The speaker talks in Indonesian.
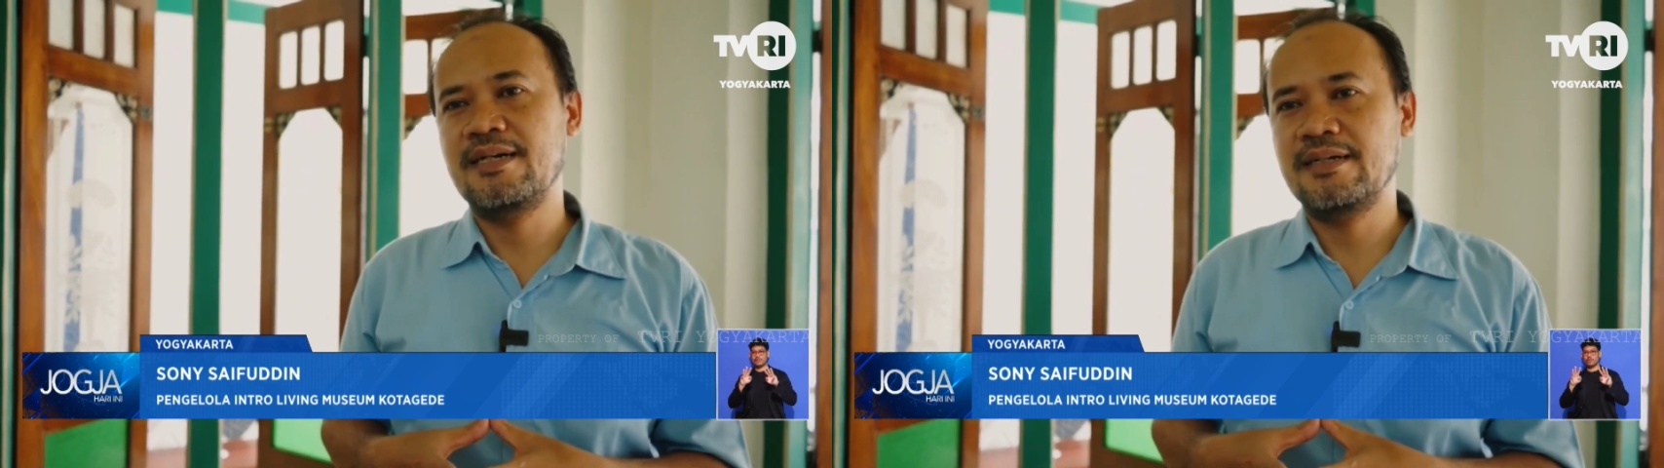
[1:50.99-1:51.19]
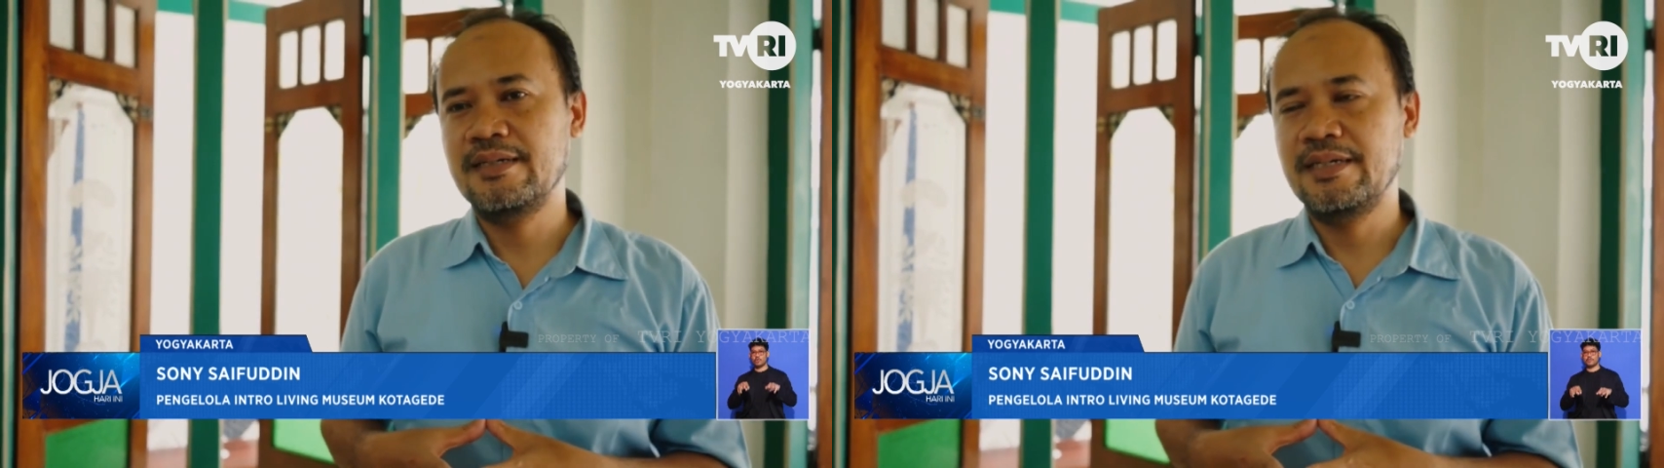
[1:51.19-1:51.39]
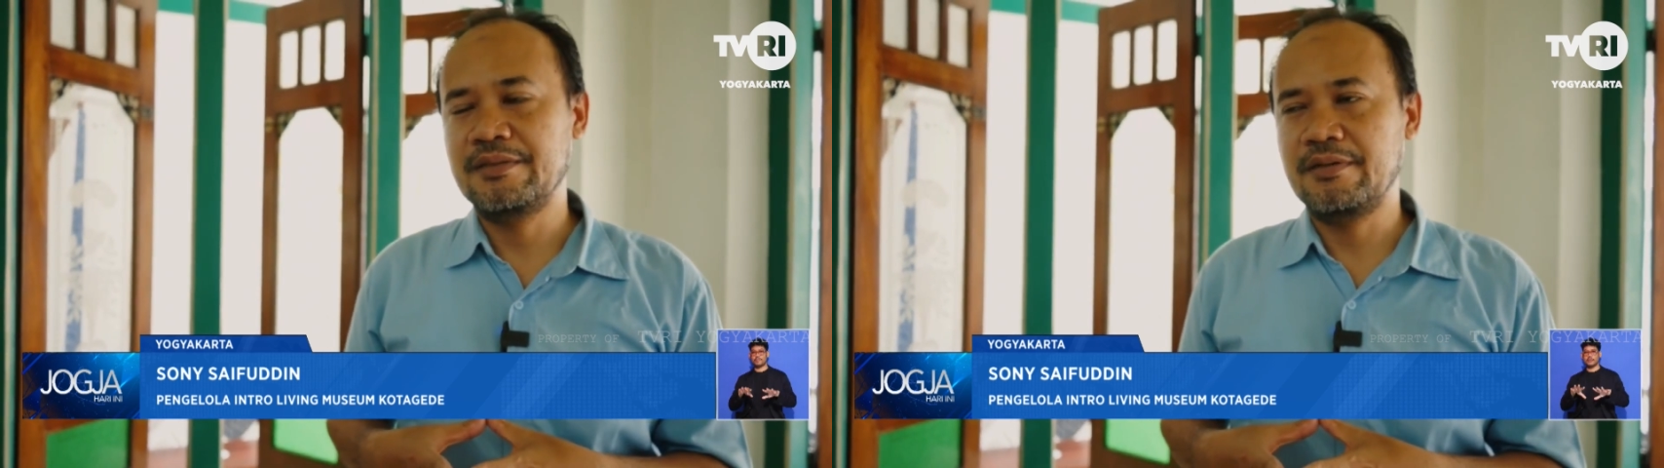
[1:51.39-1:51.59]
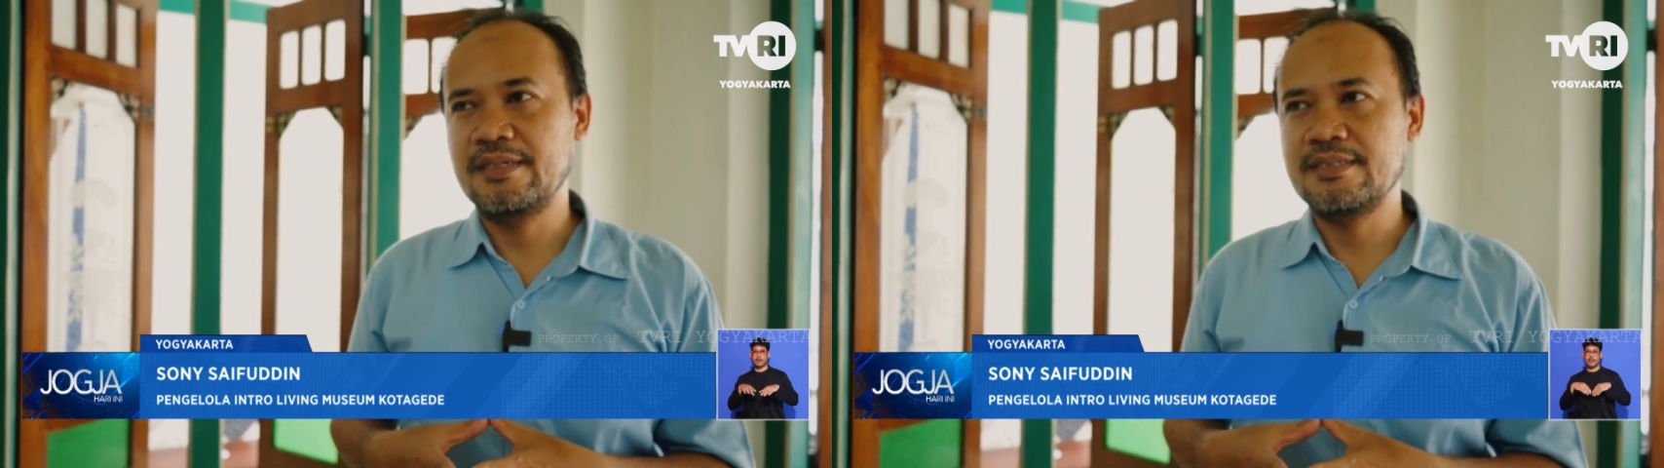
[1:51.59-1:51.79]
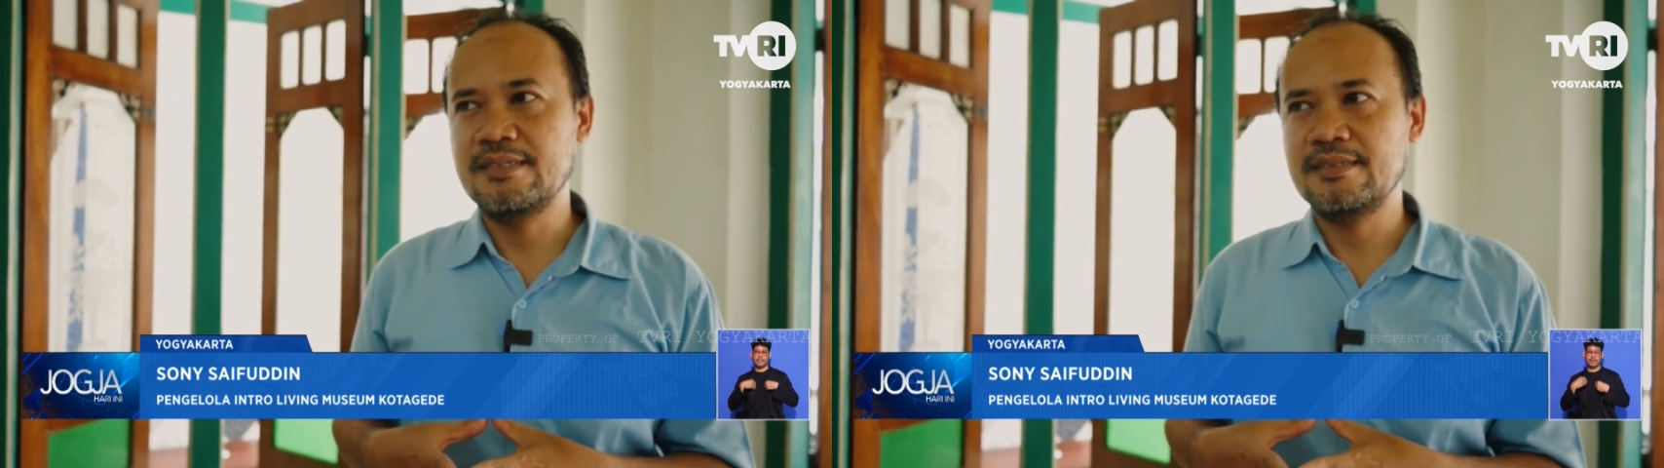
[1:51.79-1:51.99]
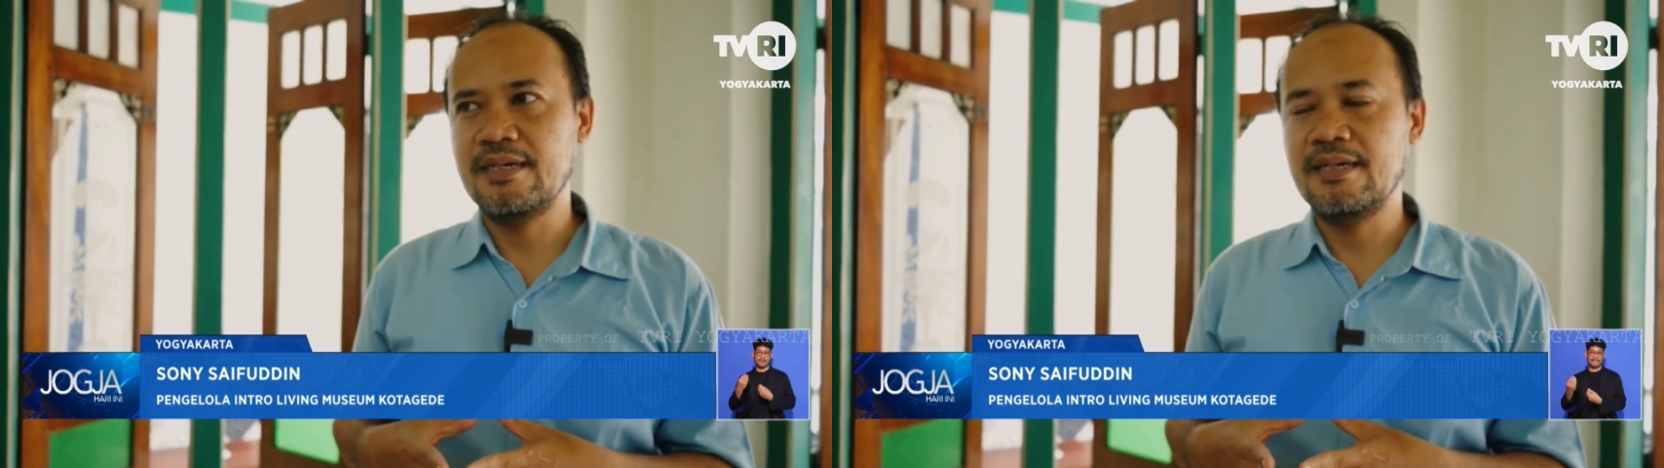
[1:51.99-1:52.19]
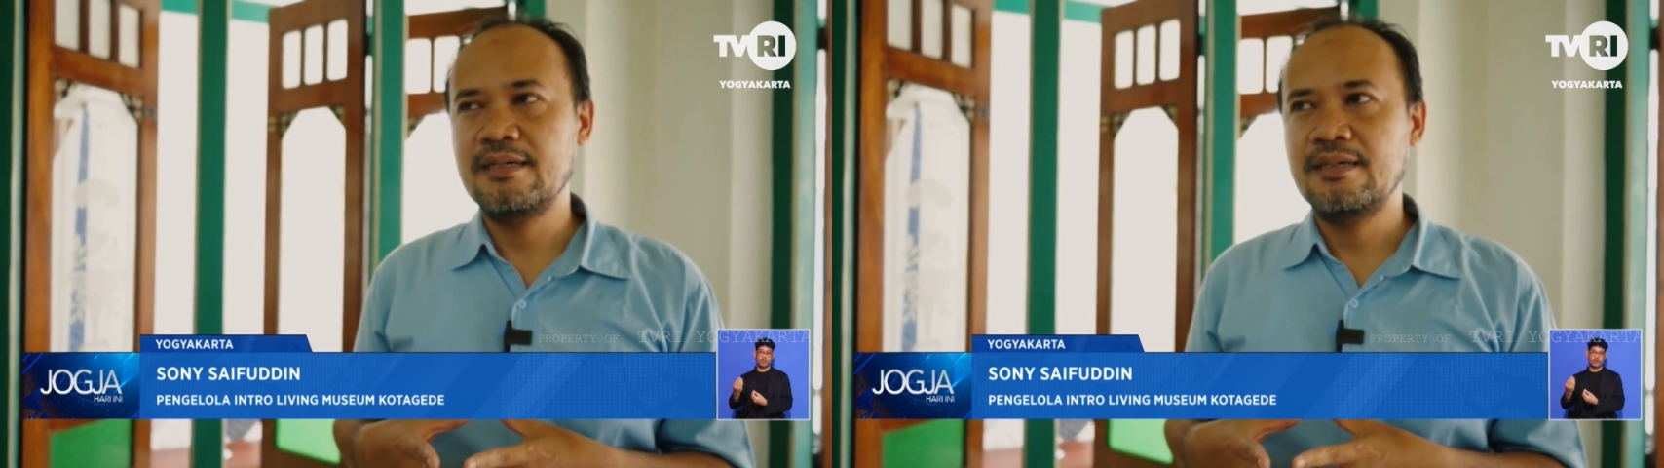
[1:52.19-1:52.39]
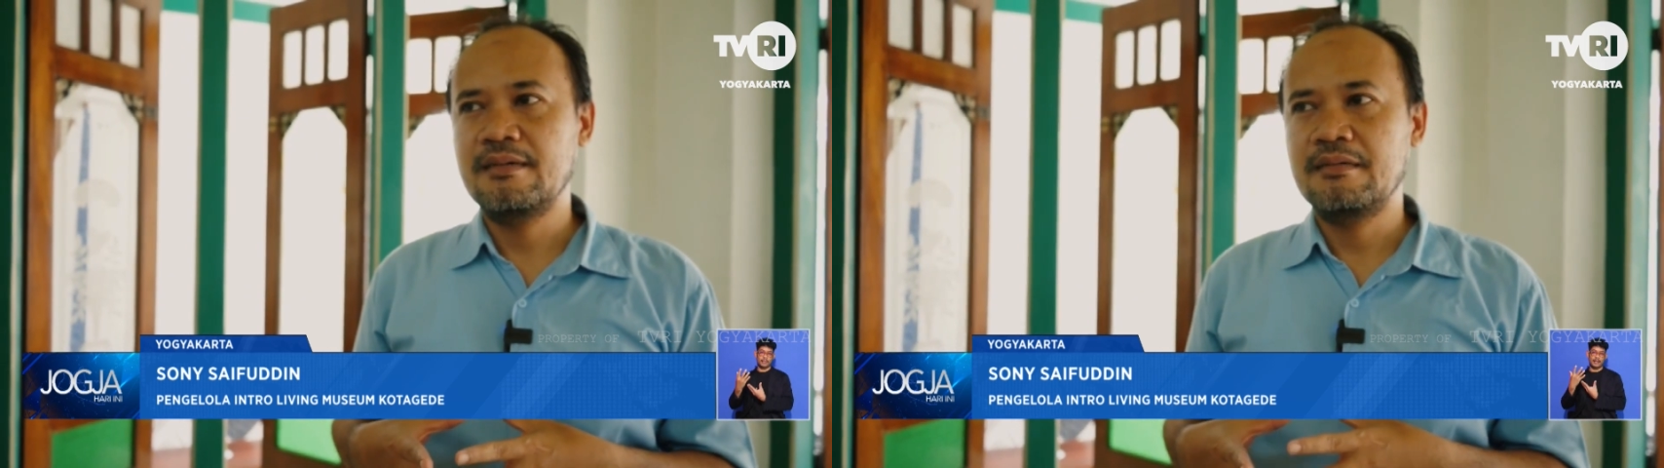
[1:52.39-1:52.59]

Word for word: yang dari sehingga